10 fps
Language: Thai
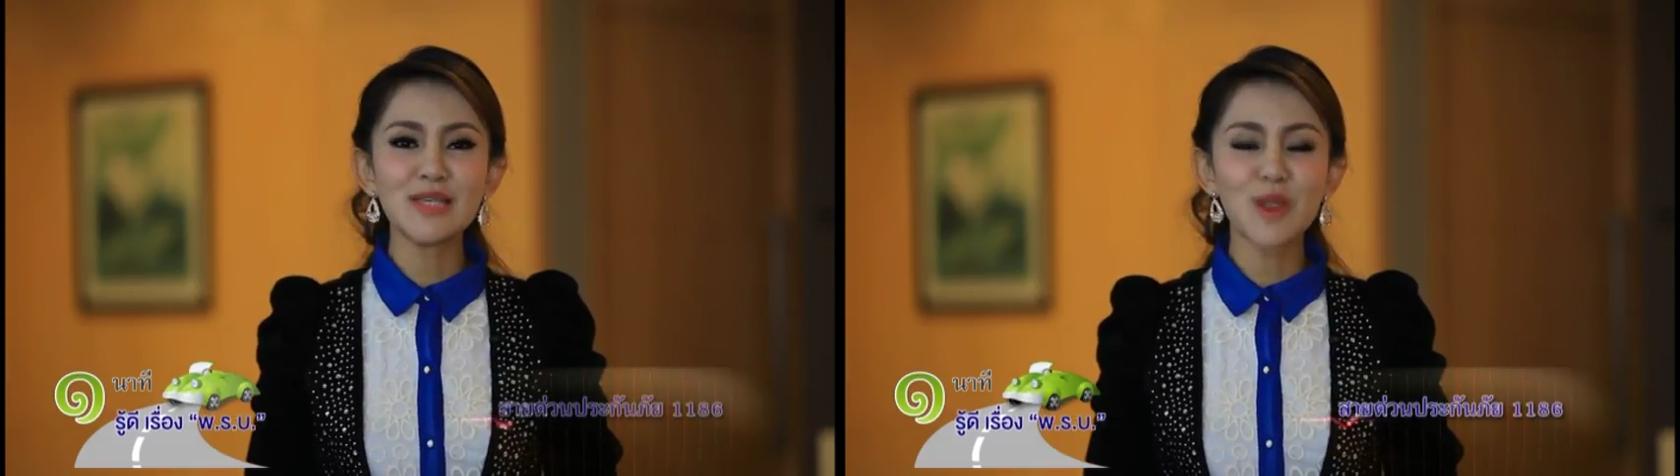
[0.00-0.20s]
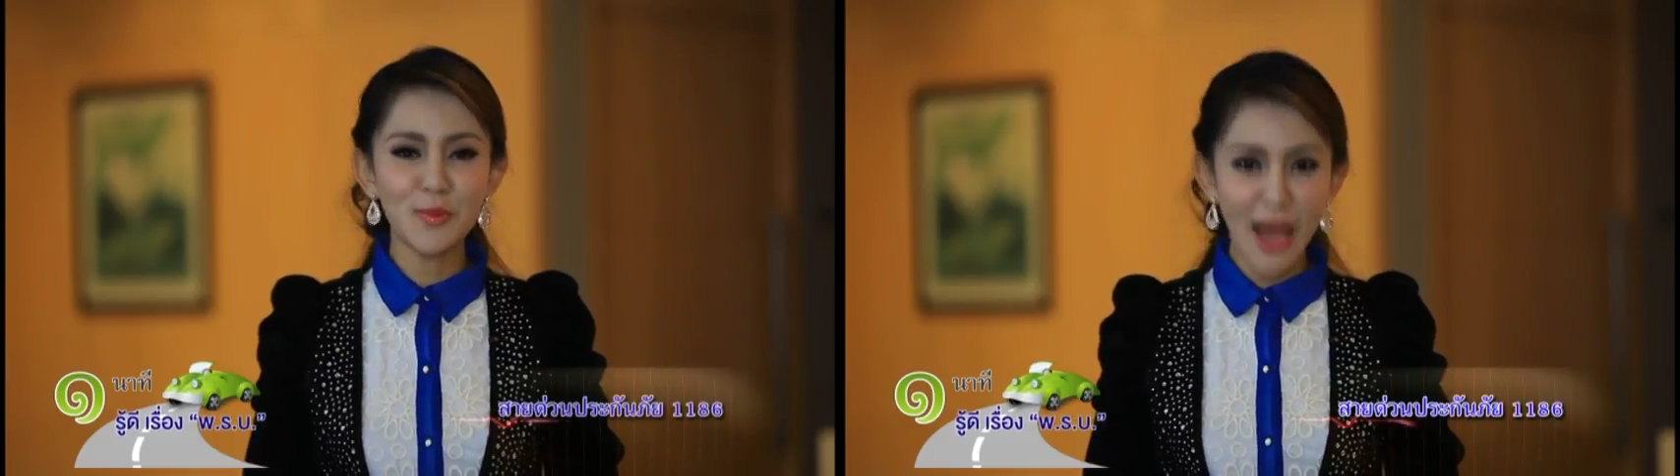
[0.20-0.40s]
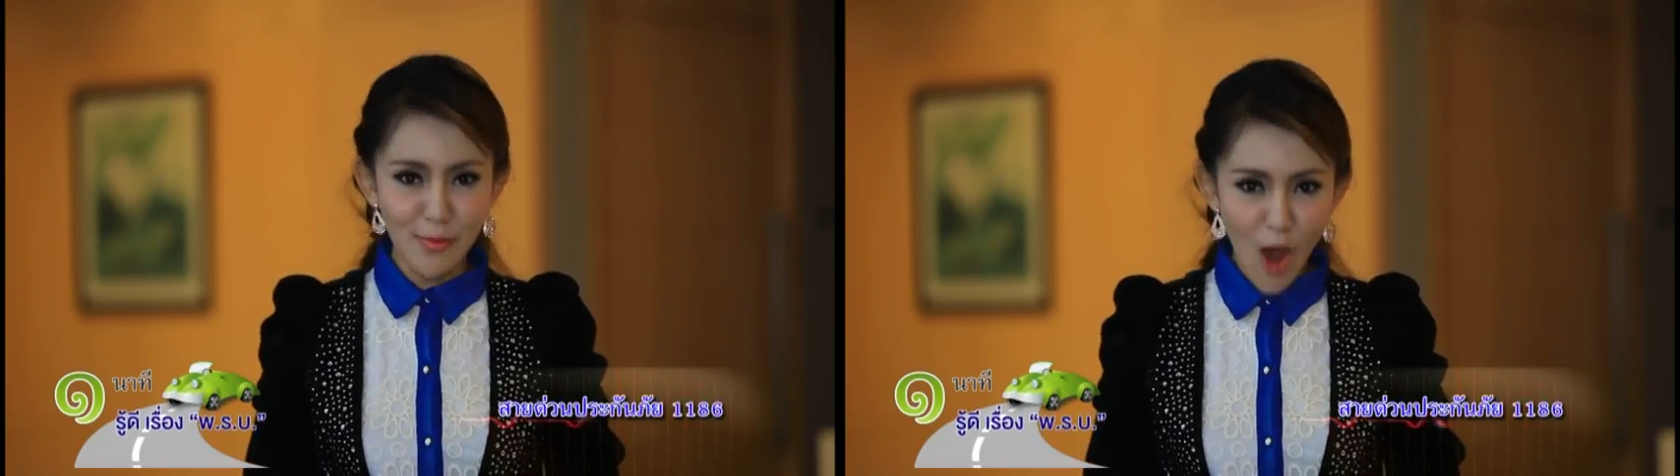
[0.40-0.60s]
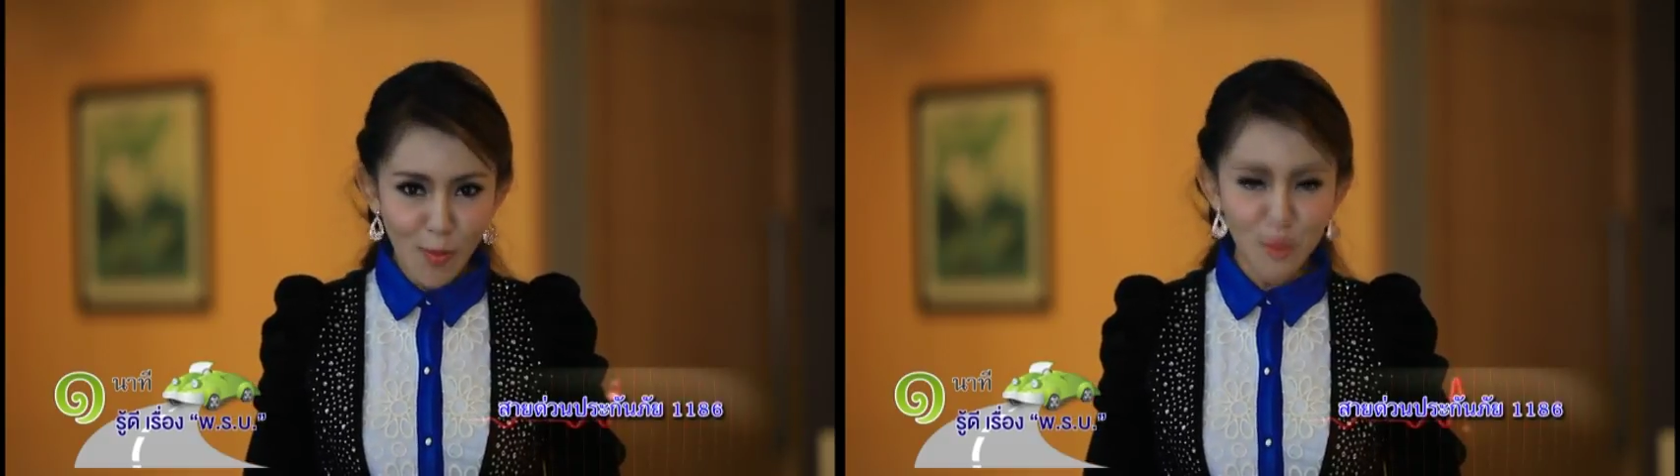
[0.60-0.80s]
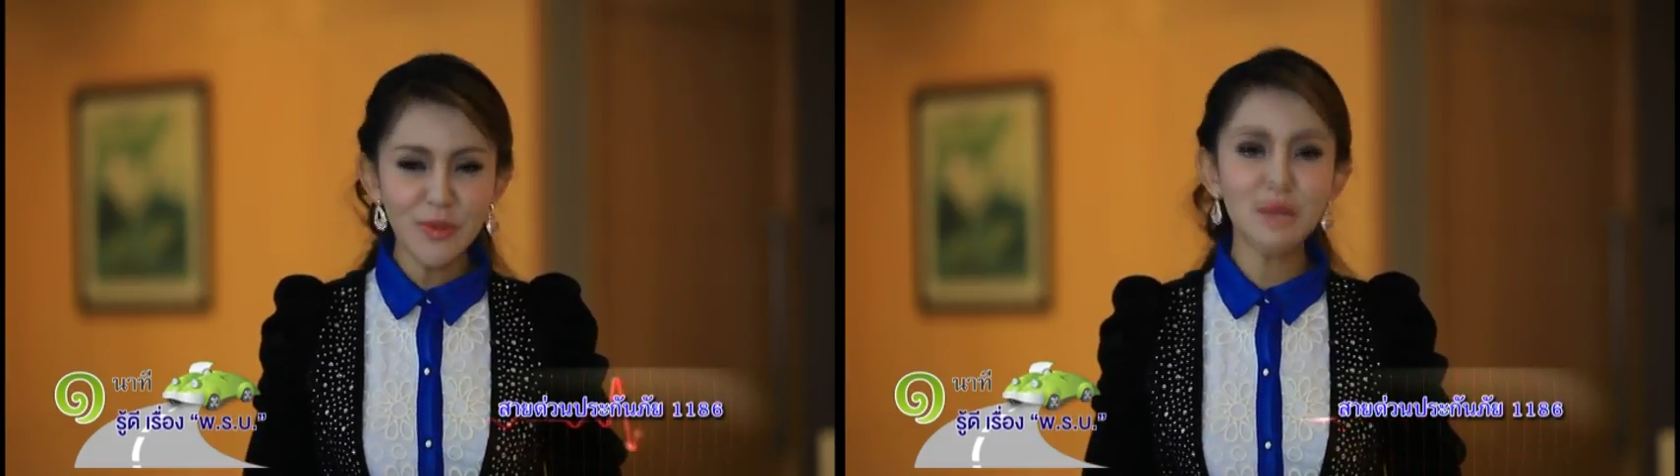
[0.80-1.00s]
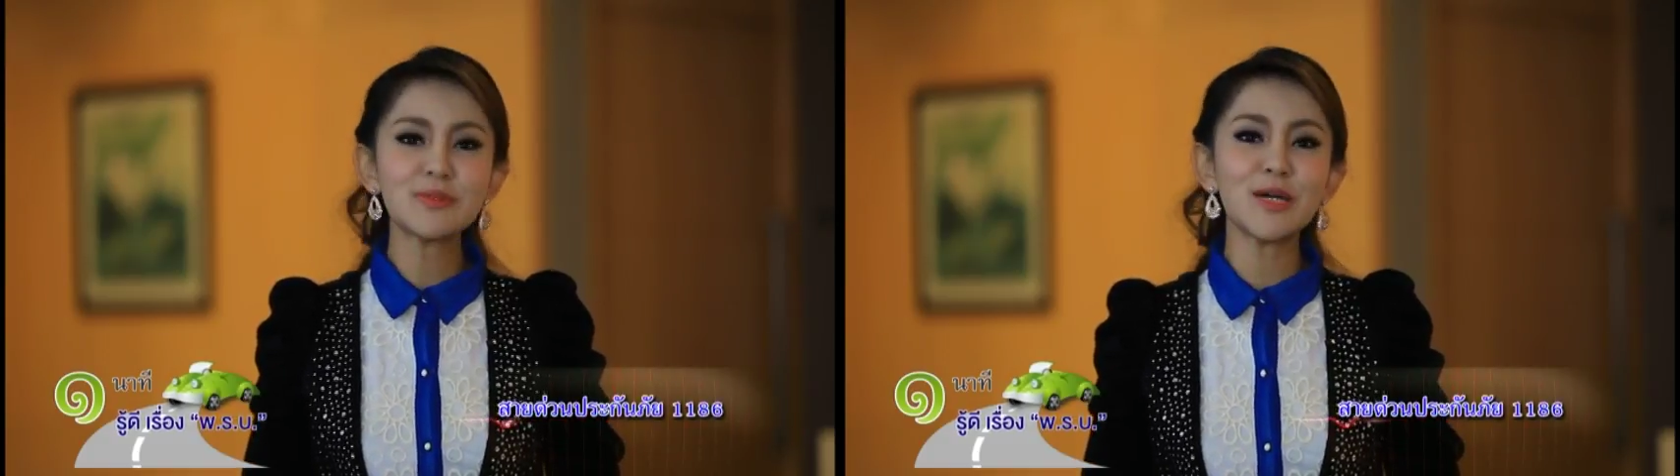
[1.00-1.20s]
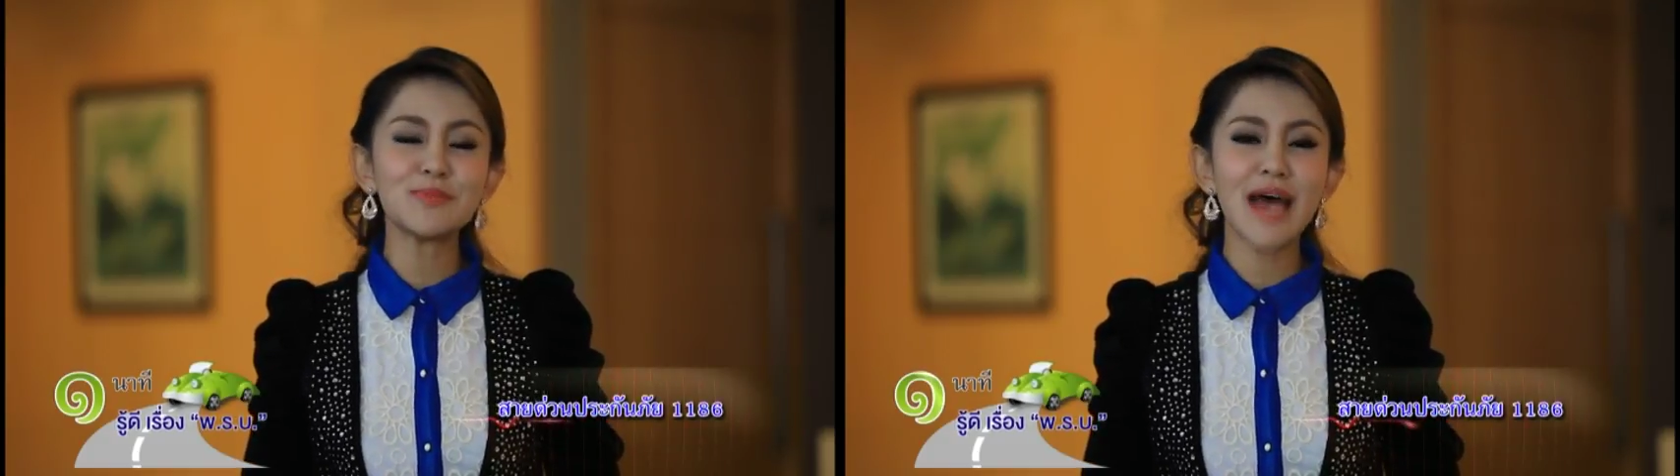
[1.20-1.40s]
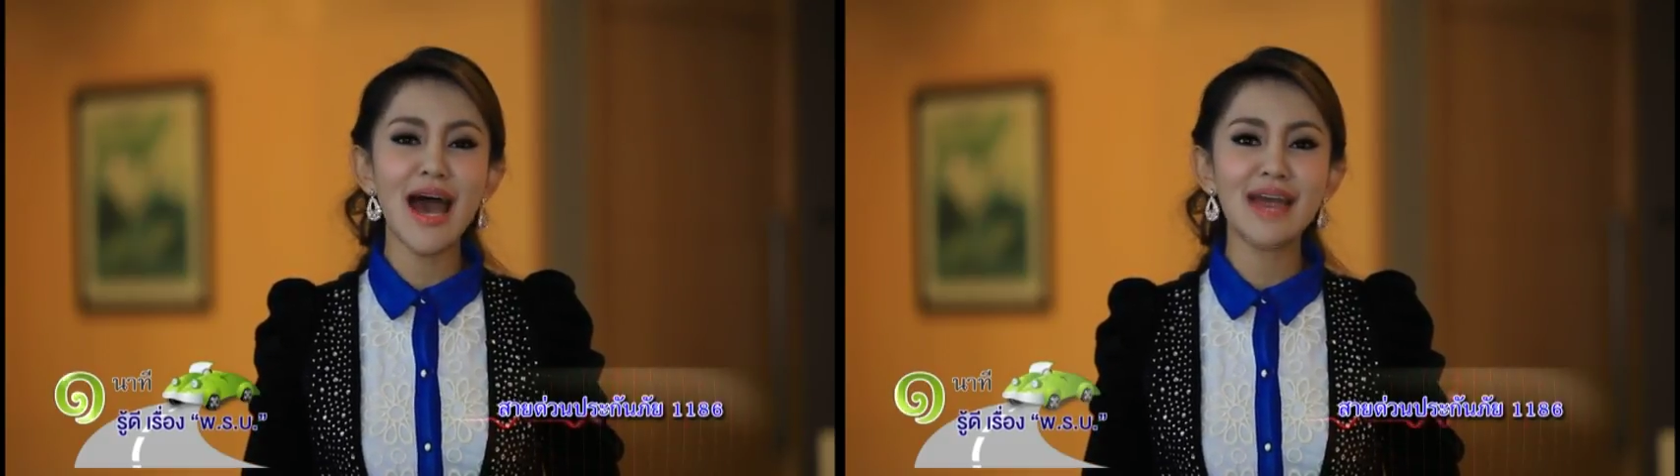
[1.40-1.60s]
สอบถามข้อมูลเพิ่มเติม
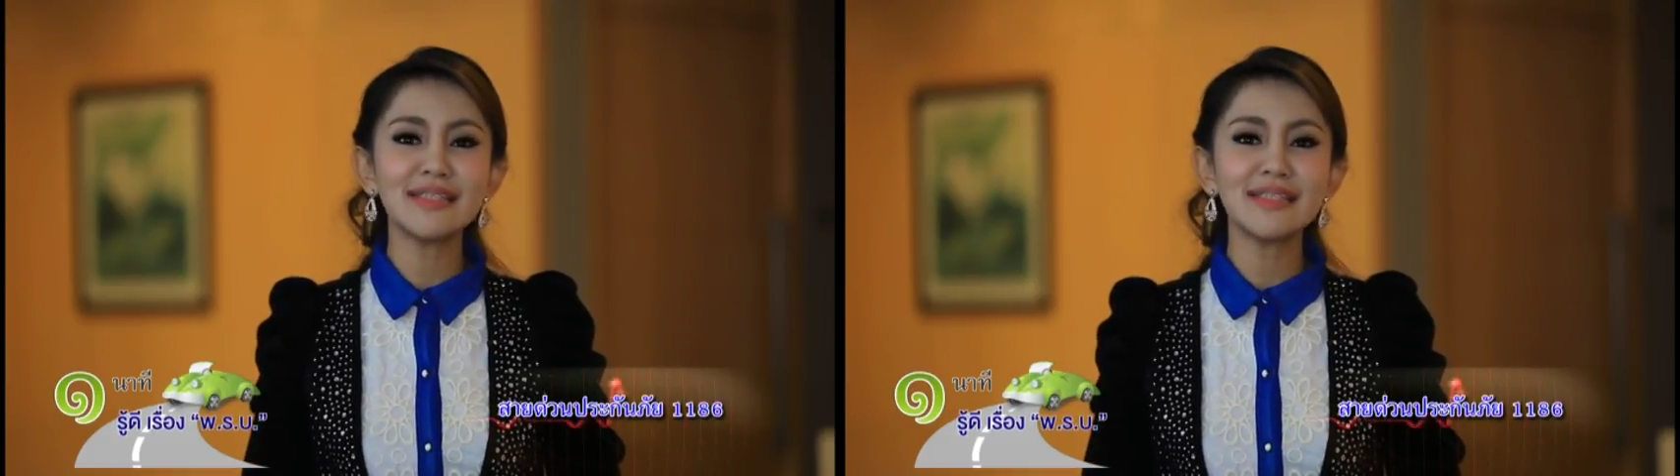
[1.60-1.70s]
ได้